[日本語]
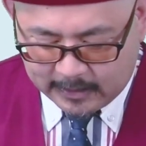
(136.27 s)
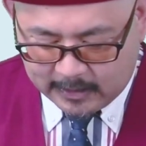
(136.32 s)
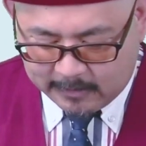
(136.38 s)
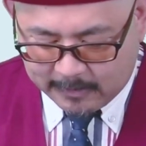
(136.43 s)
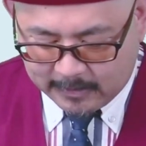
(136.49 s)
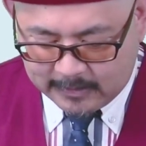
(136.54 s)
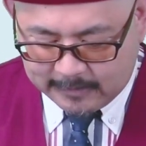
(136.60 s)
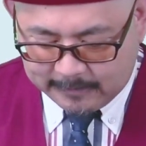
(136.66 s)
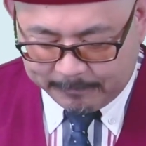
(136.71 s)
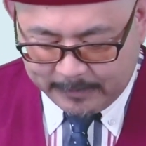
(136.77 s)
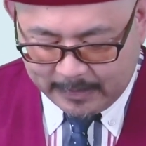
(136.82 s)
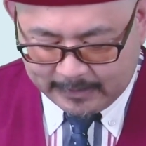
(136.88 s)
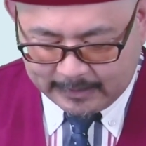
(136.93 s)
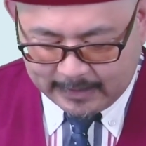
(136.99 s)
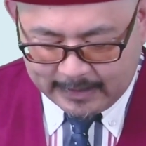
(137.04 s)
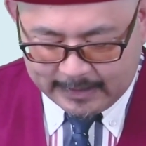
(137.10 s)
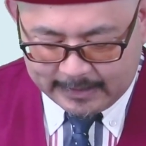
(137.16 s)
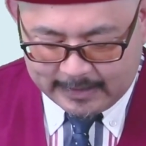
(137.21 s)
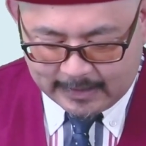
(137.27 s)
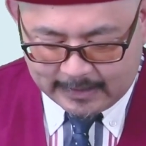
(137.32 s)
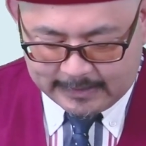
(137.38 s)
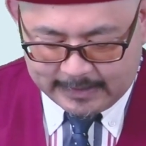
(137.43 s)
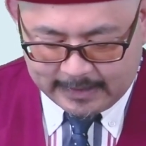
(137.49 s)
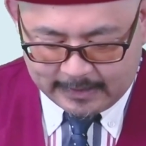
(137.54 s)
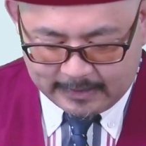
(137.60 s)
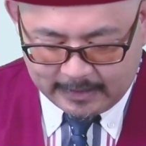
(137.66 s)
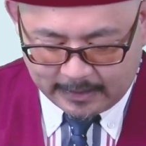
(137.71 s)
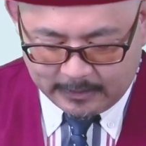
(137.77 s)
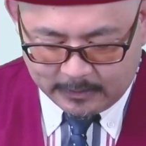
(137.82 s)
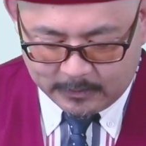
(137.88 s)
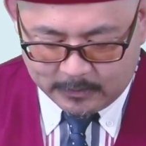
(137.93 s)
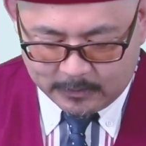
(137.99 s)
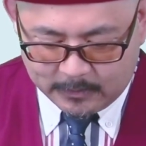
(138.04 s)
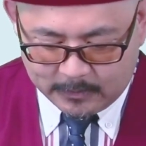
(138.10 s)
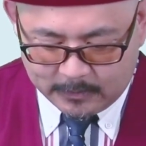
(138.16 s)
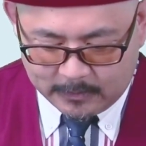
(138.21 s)
引きます。ね、対角線だ
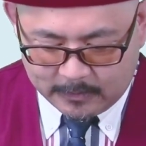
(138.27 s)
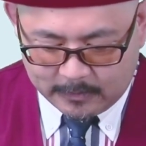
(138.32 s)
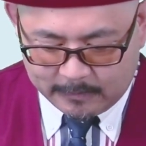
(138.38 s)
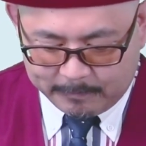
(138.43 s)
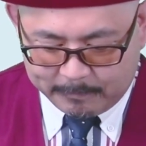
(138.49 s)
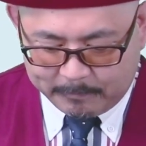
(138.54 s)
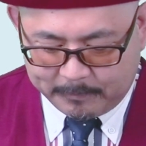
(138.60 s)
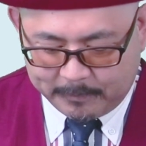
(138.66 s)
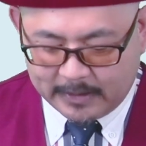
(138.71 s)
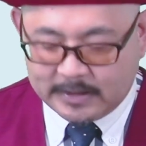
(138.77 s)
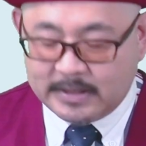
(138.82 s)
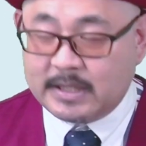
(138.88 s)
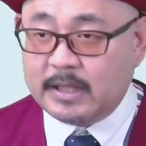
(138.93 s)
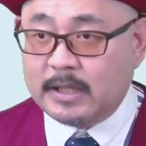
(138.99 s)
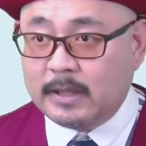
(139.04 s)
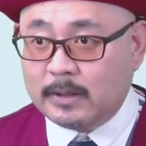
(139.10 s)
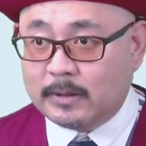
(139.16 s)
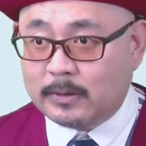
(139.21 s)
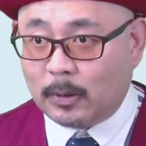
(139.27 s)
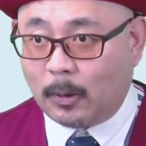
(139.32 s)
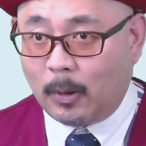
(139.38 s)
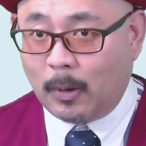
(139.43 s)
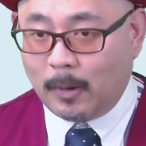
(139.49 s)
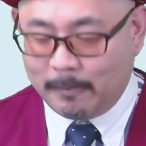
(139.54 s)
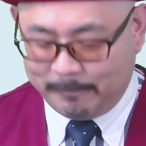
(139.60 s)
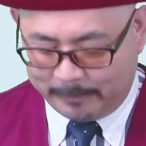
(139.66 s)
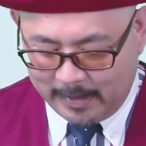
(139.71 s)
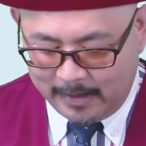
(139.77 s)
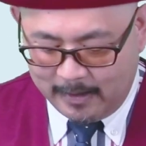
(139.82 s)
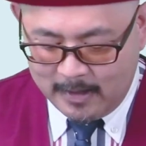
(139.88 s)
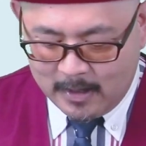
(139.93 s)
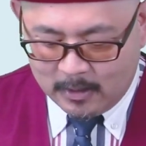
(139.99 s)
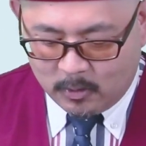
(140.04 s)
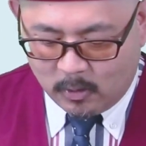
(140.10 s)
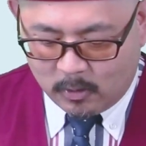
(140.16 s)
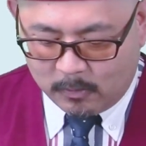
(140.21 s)
よ、バシンと。ね、
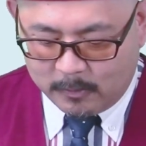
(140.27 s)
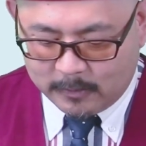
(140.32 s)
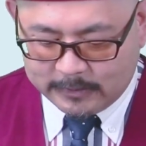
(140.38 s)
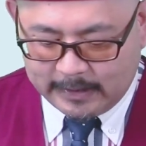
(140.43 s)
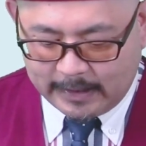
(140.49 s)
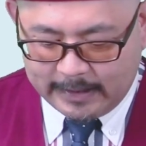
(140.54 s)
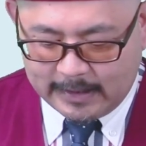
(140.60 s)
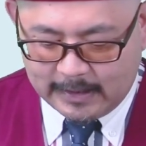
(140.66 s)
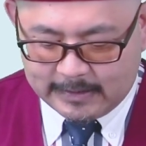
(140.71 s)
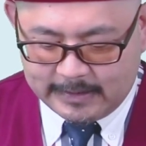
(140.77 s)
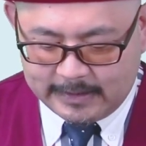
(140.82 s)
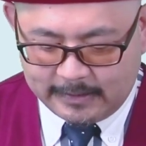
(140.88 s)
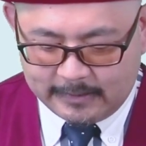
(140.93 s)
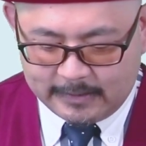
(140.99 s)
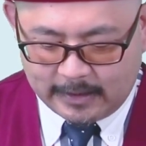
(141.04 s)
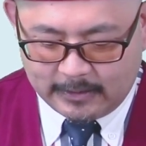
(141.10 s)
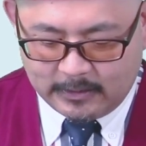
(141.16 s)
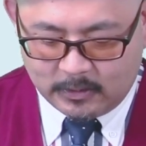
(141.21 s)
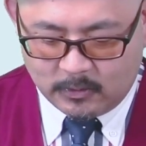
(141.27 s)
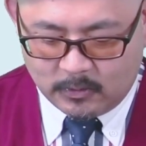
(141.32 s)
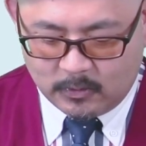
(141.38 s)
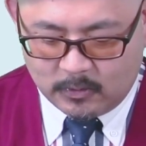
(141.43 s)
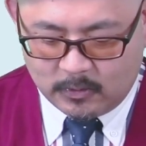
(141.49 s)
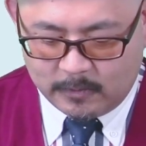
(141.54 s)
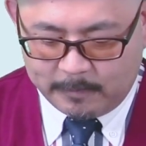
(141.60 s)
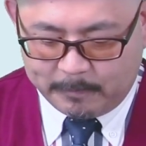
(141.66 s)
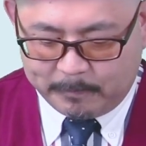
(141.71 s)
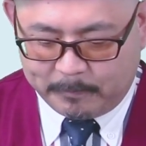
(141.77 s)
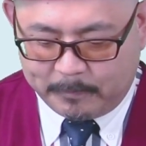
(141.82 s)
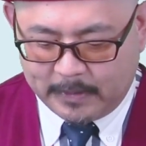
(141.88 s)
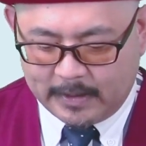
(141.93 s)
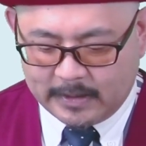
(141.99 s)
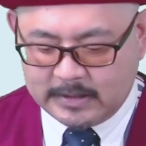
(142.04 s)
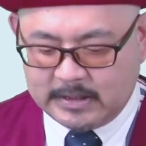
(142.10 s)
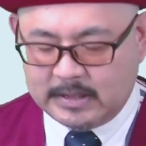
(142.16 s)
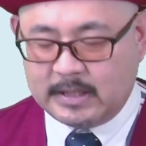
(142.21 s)
ここも対角線だよ、
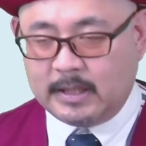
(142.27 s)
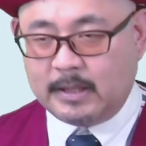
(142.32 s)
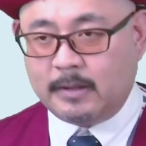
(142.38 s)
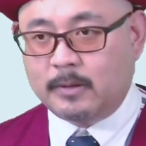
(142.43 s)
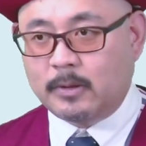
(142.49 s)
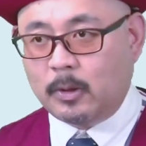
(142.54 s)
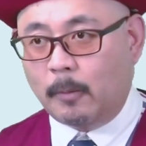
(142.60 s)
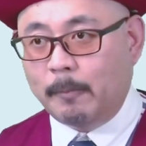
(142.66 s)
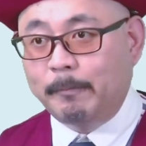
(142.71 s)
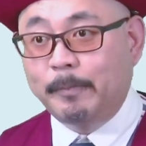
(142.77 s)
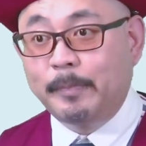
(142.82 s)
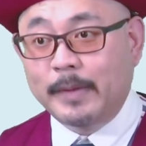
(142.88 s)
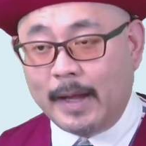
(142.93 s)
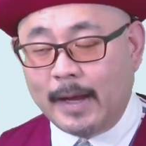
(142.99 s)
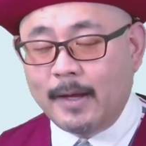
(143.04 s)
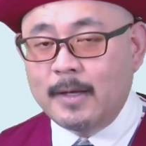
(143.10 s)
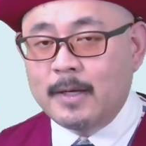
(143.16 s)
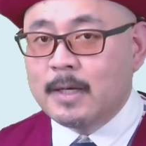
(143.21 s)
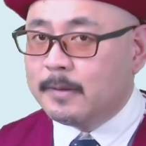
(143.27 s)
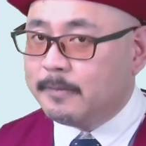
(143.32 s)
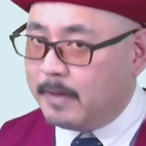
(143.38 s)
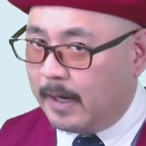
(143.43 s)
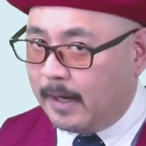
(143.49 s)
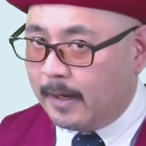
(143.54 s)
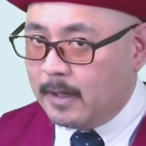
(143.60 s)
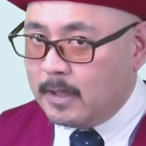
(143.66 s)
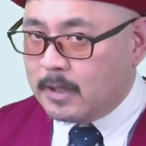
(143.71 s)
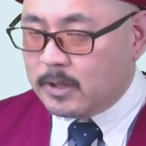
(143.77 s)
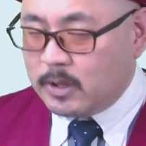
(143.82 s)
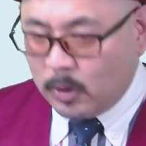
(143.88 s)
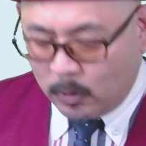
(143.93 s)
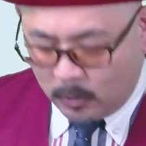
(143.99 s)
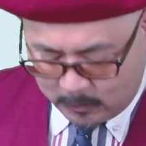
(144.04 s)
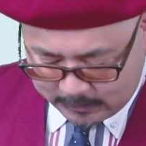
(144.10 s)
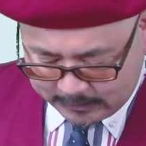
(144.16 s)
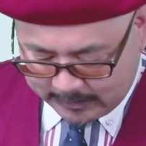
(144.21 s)
バシンと。ね、でそうし